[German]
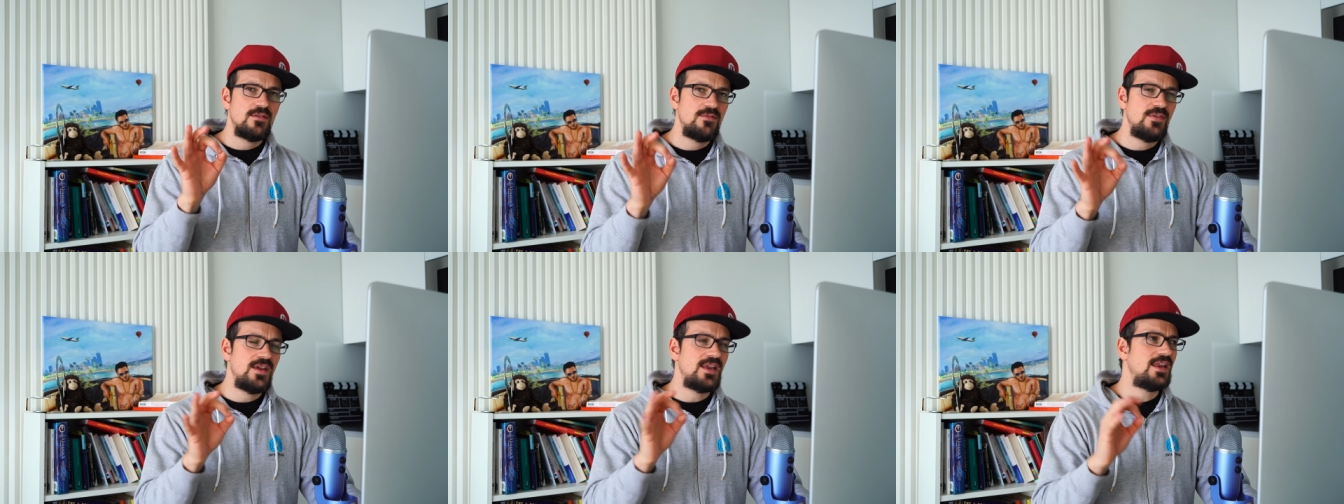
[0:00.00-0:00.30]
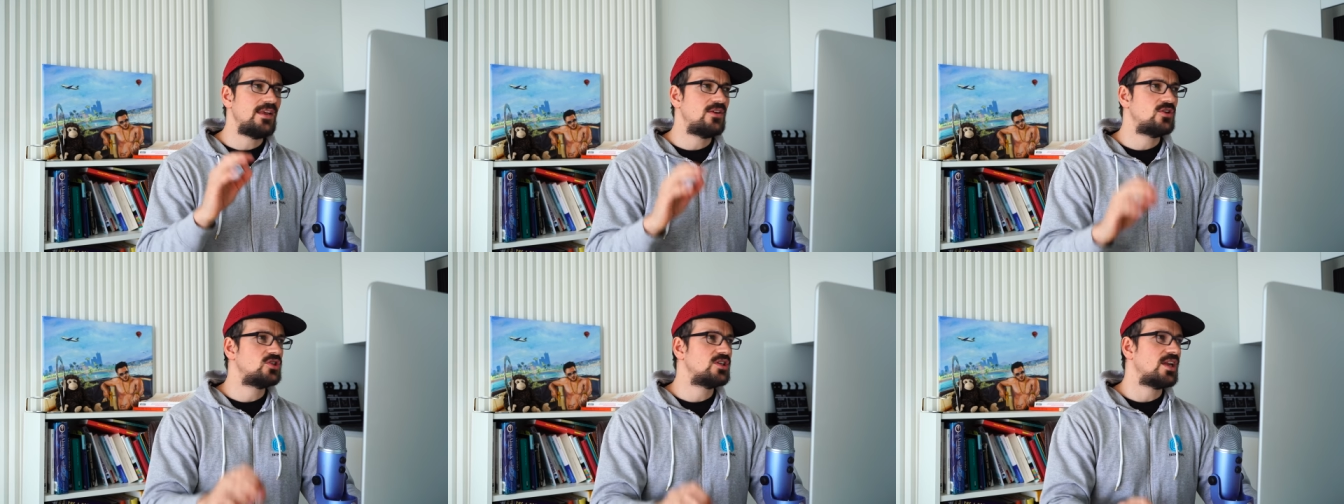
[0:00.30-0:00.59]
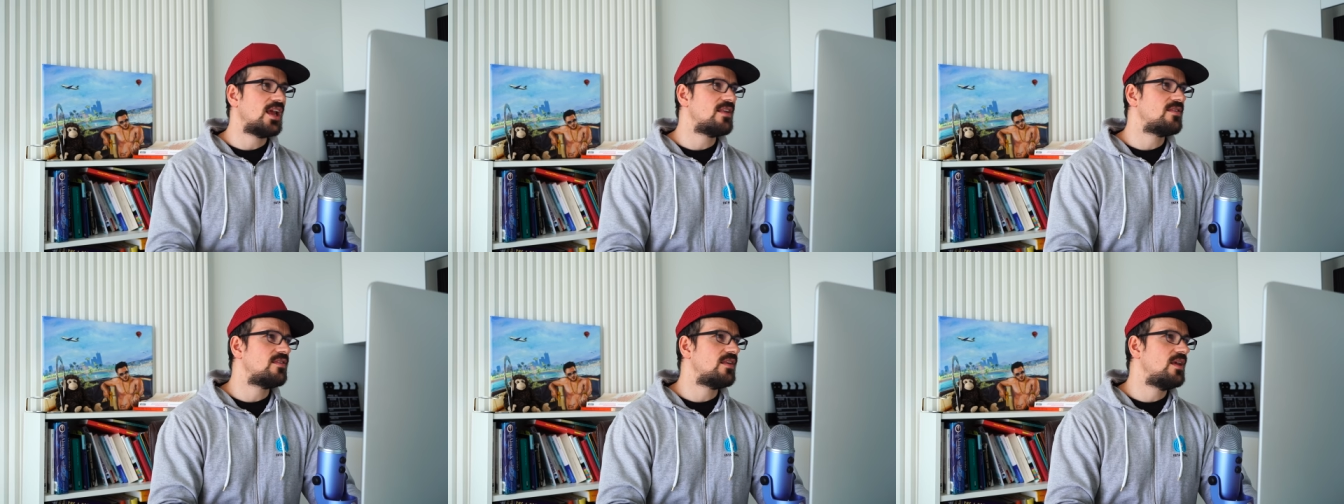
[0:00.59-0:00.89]
wenig
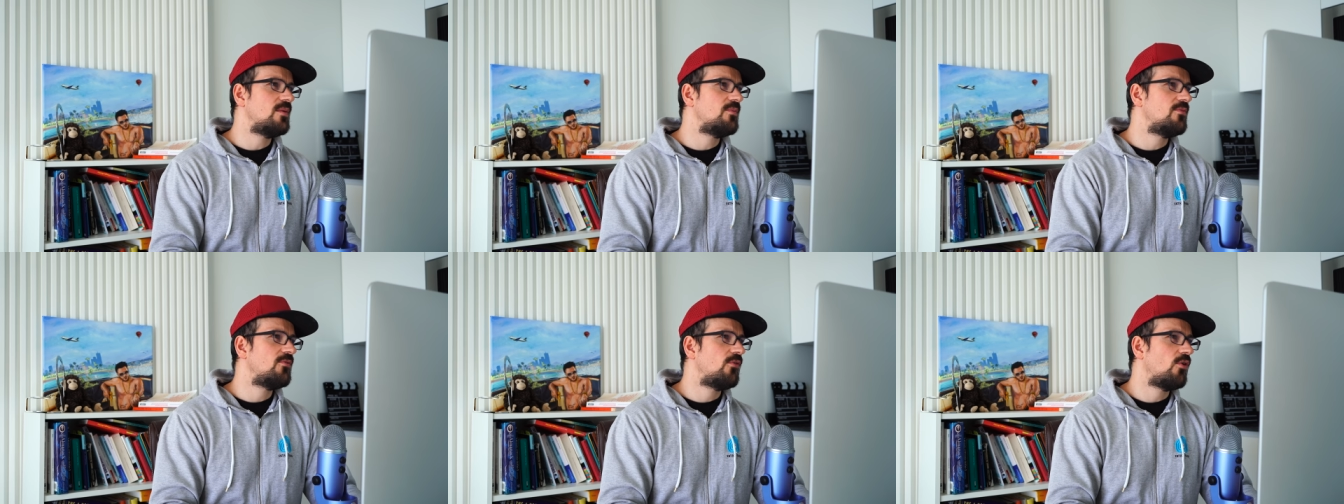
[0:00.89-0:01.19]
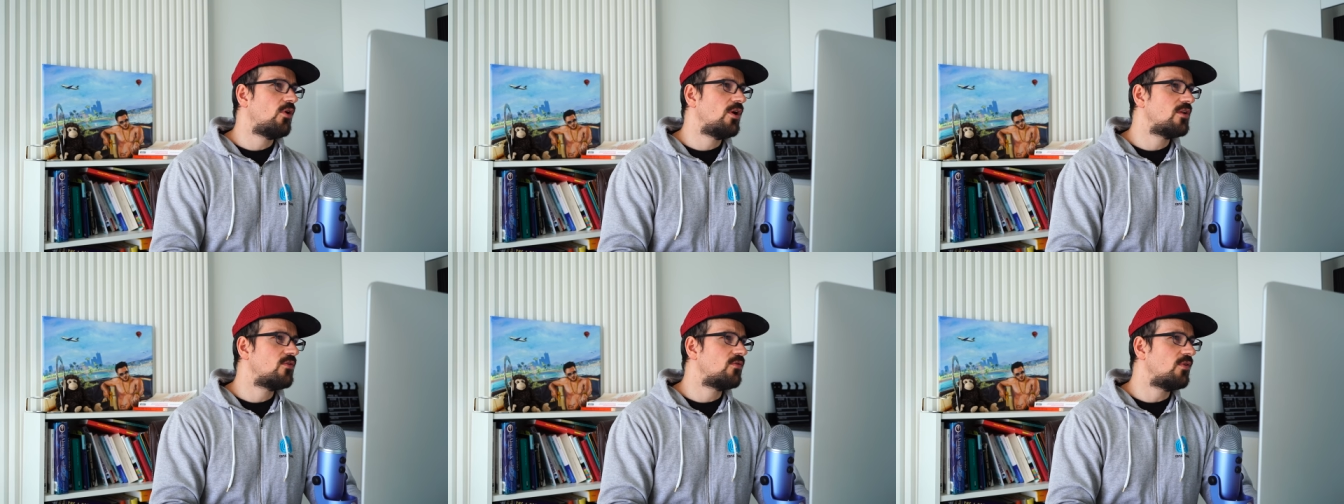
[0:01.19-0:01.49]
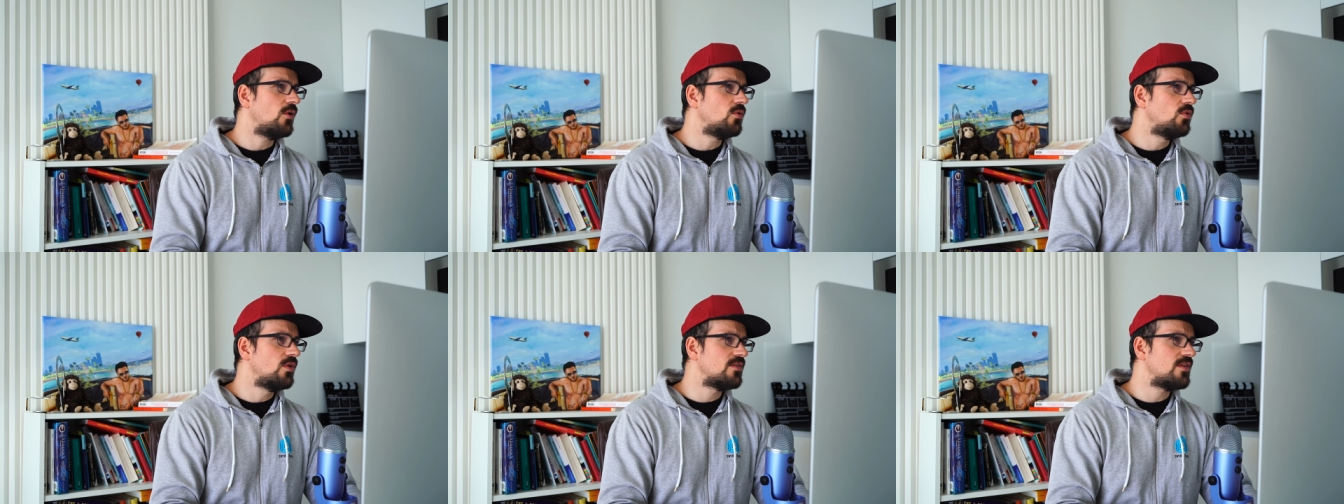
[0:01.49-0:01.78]
Stress eben für euch
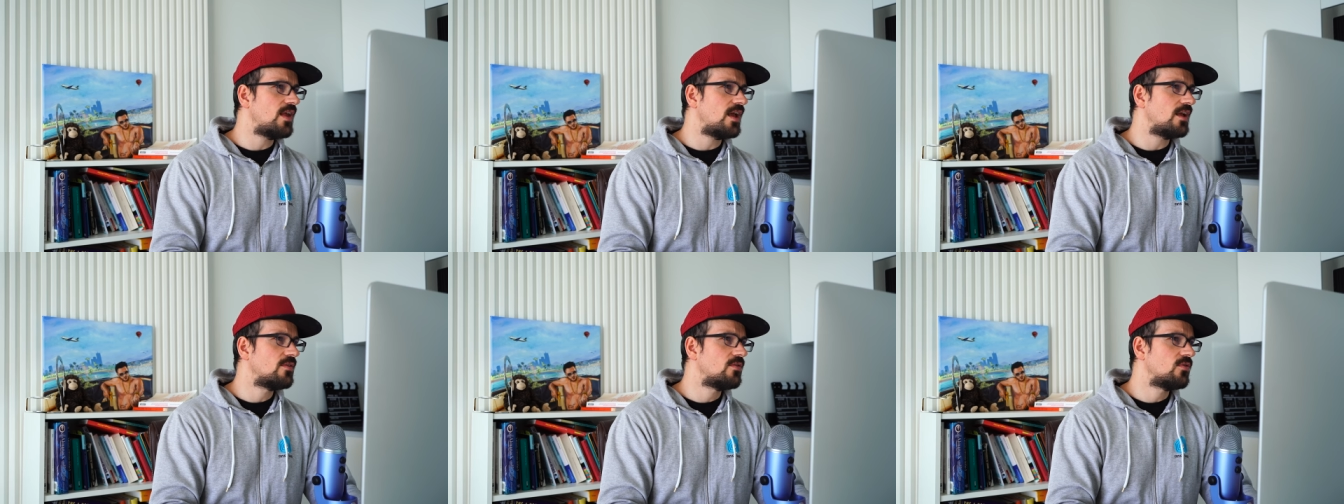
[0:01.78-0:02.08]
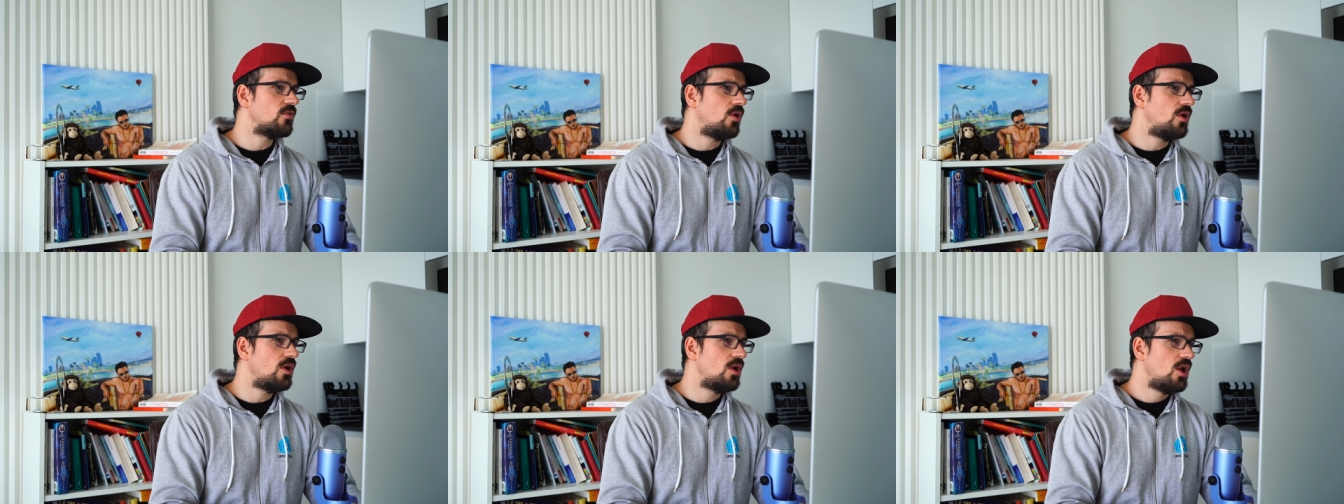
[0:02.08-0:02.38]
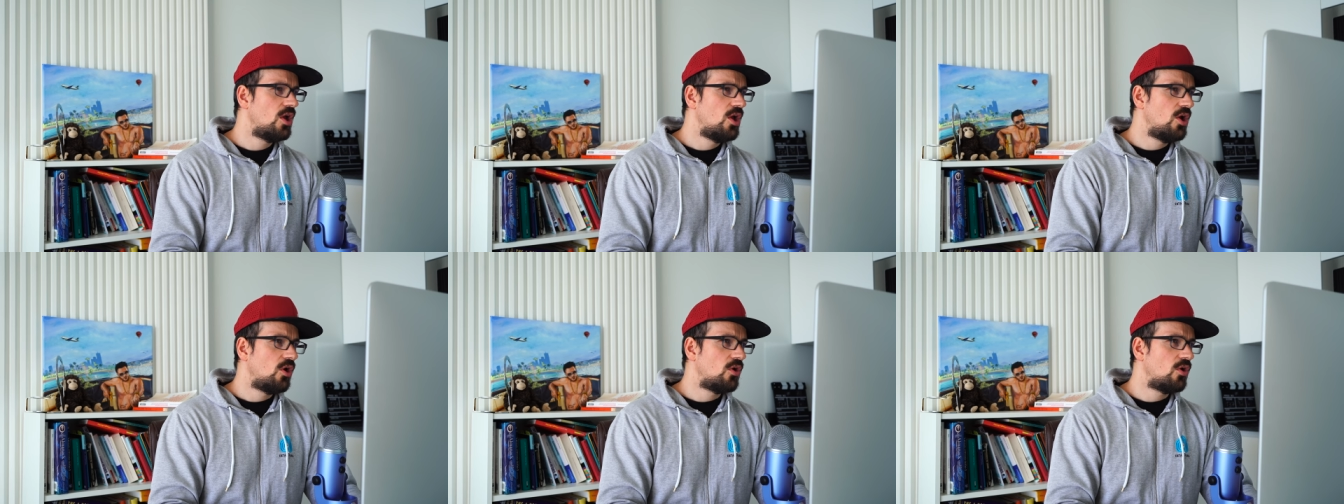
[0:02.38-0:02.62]
verursachen soll.